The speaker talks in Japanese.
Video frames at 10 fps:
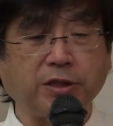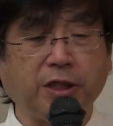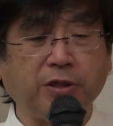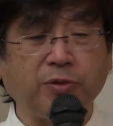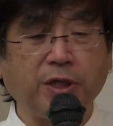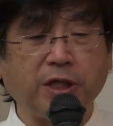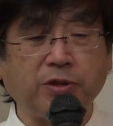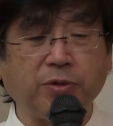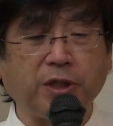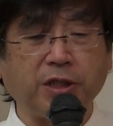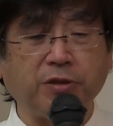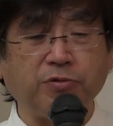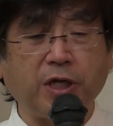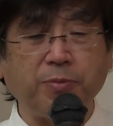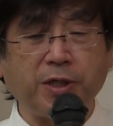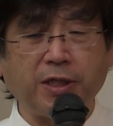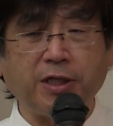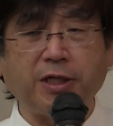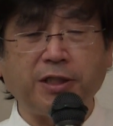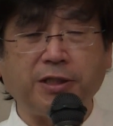助けてくれない人に対して恨みが
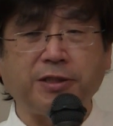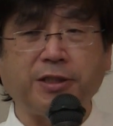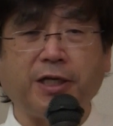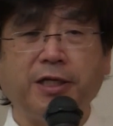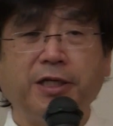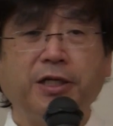出たりですね、